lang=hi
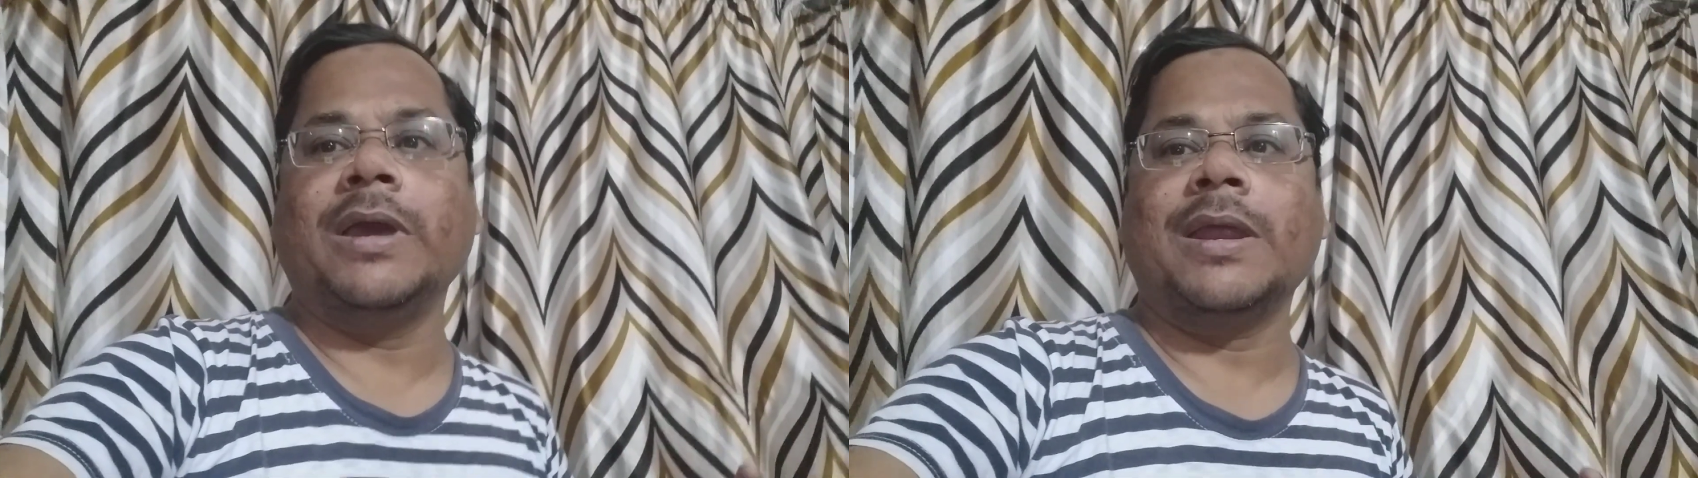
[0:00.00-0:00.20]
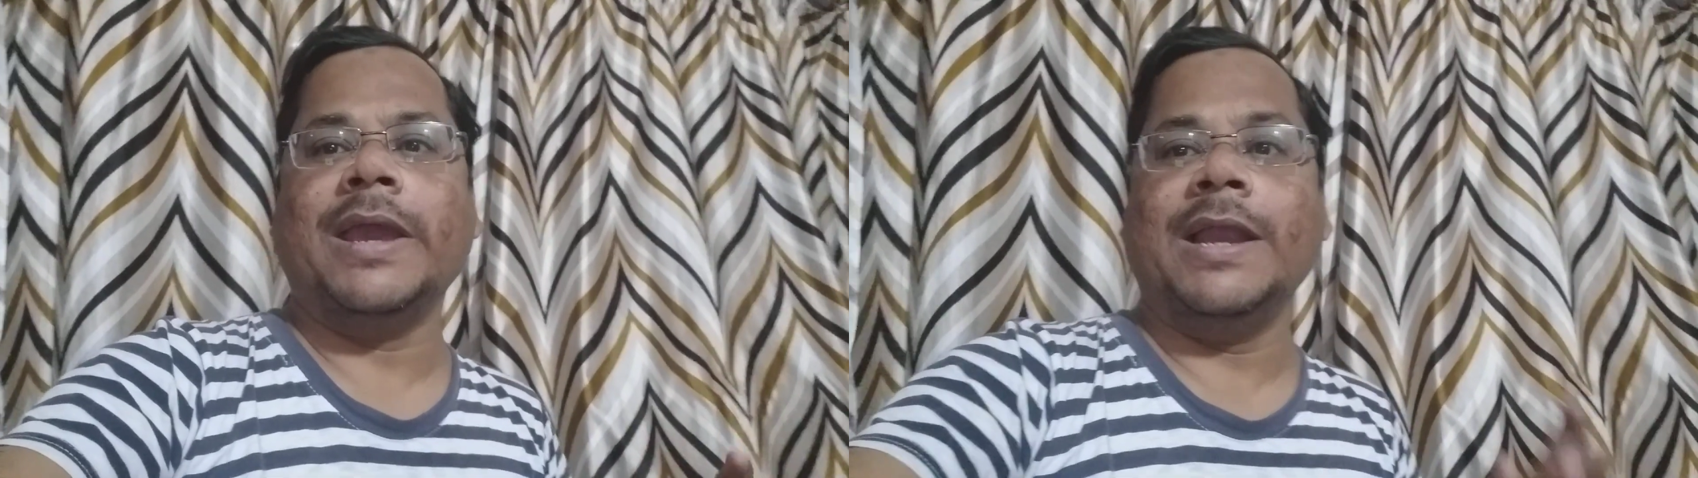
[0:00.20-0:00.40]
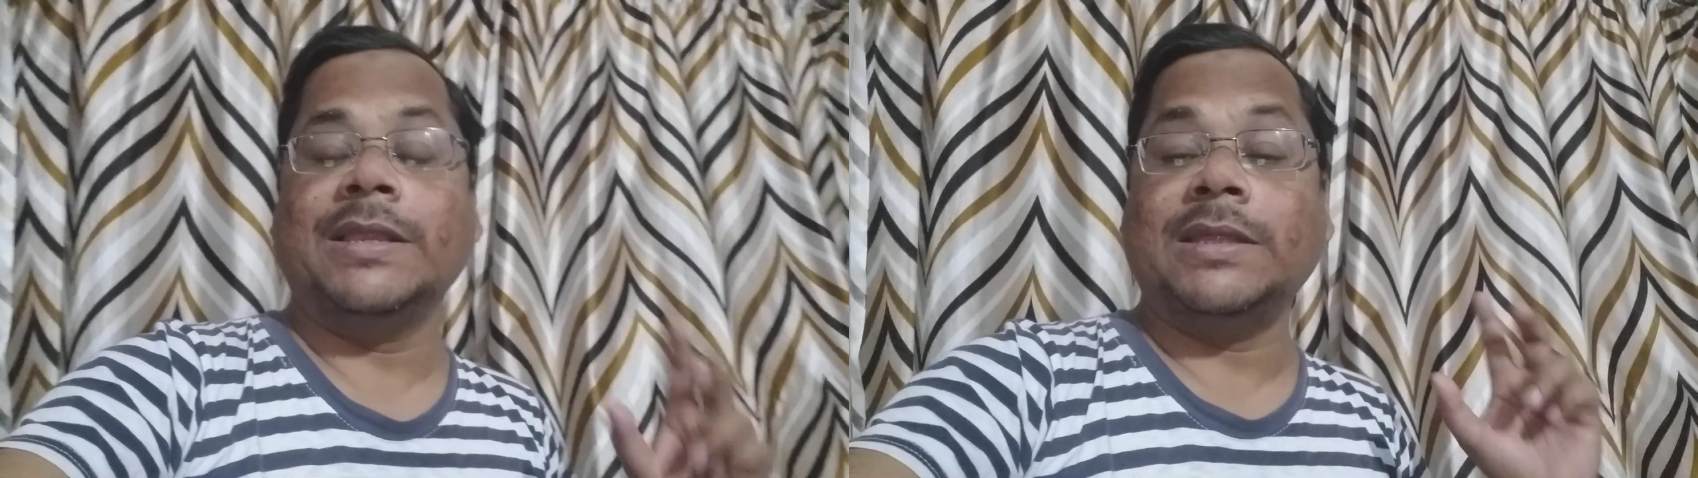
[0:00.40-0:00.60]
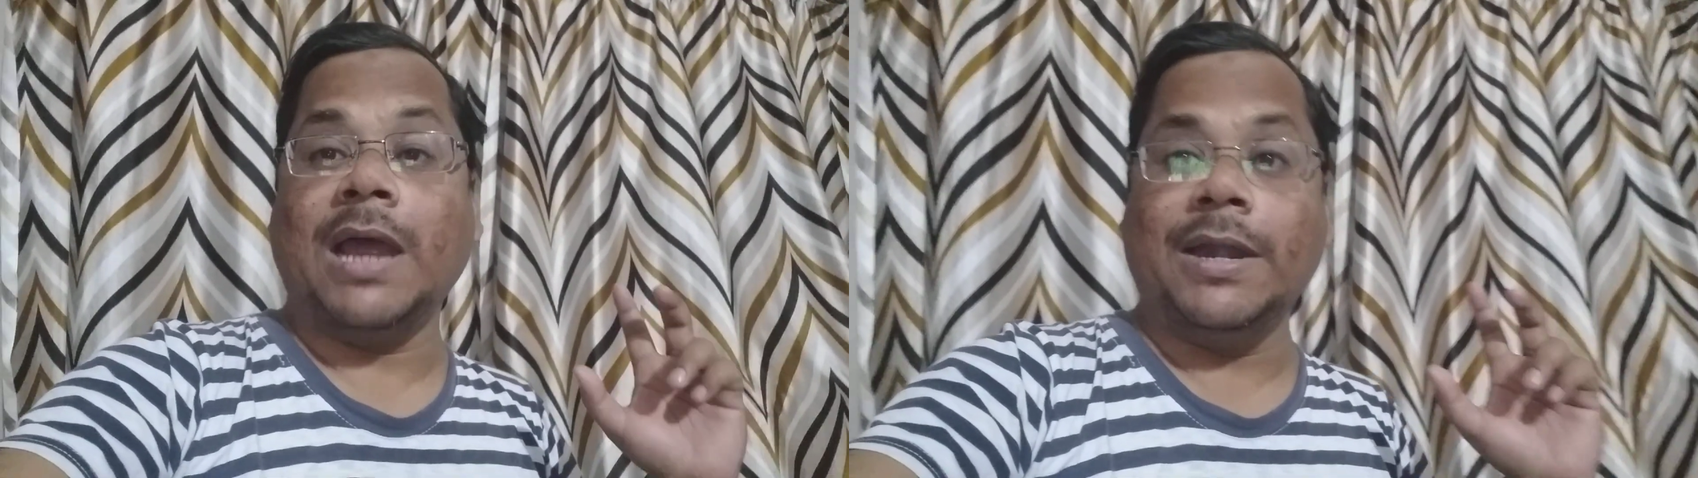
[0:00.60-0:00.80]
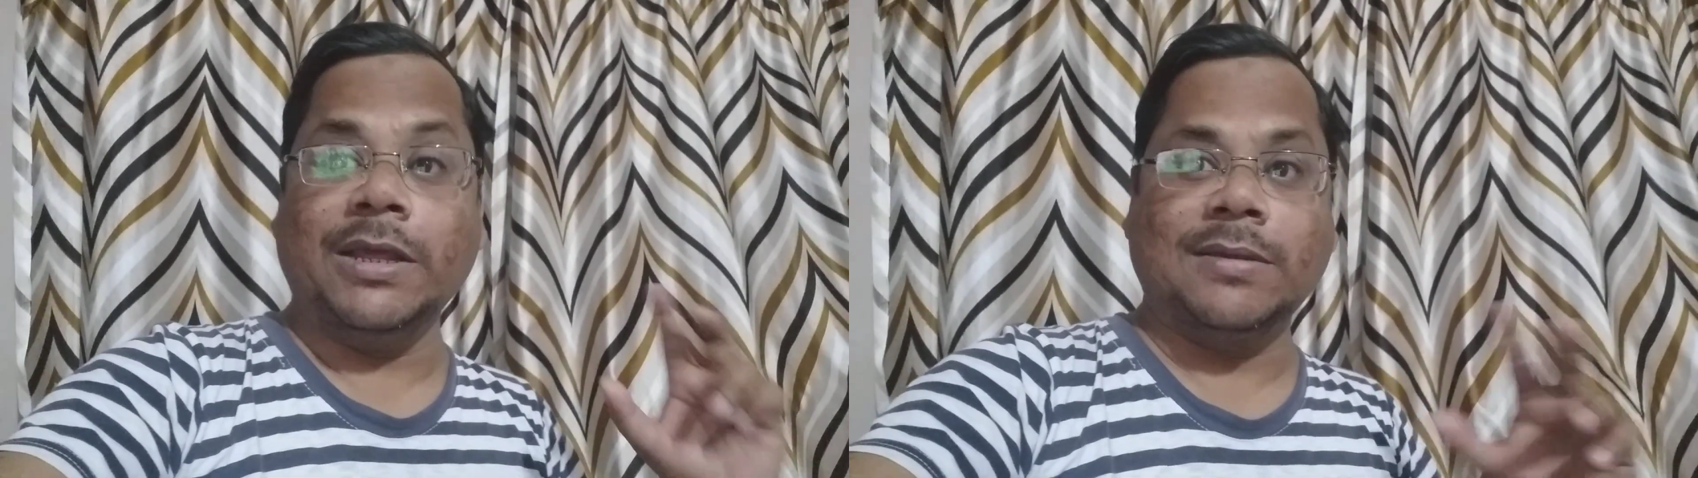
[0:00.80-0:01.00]
करके
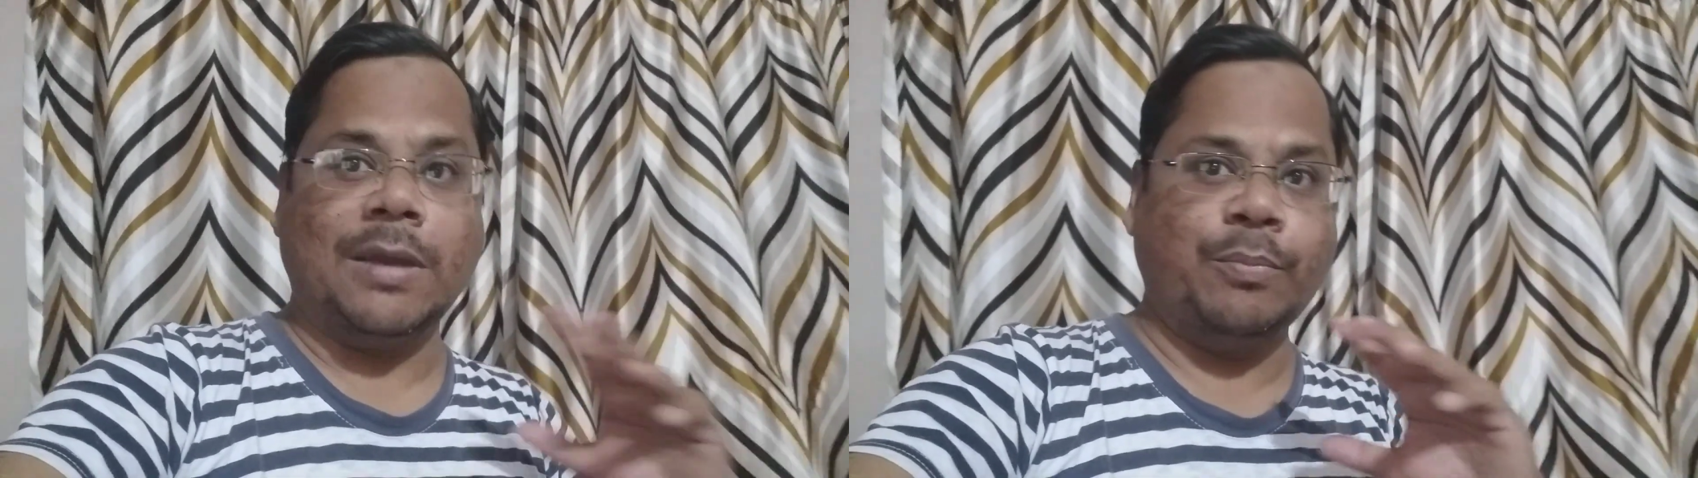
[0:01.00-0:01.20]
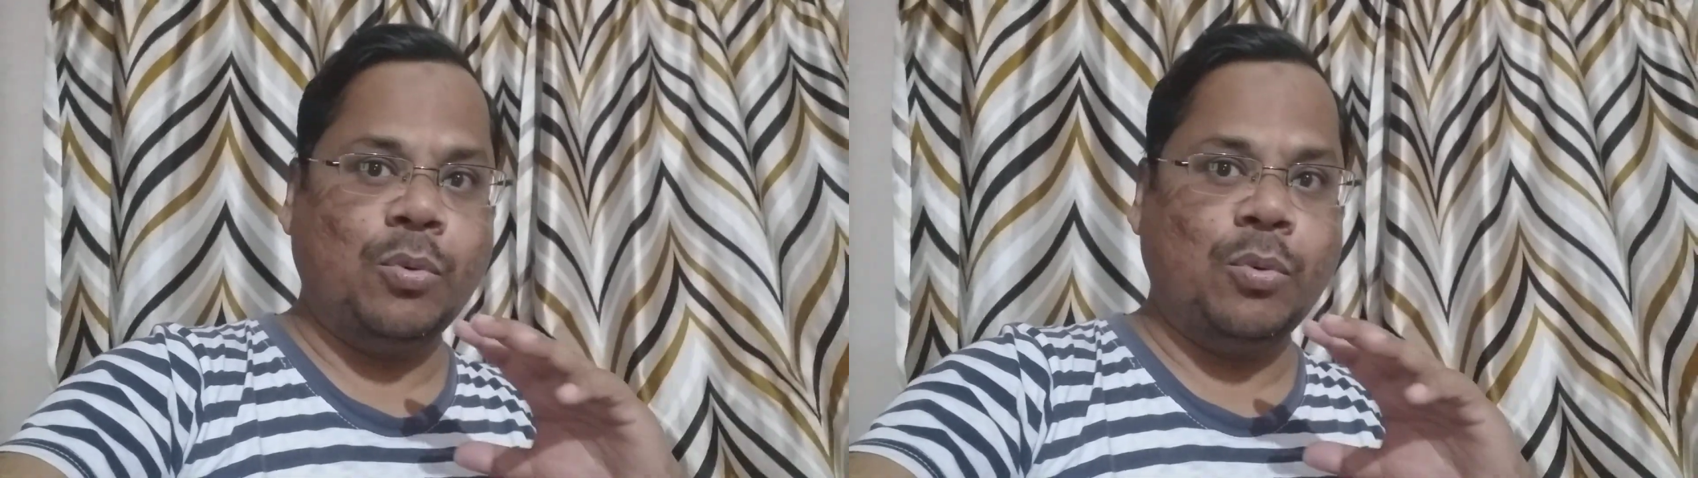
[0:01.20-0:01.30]
एनसीआरटी का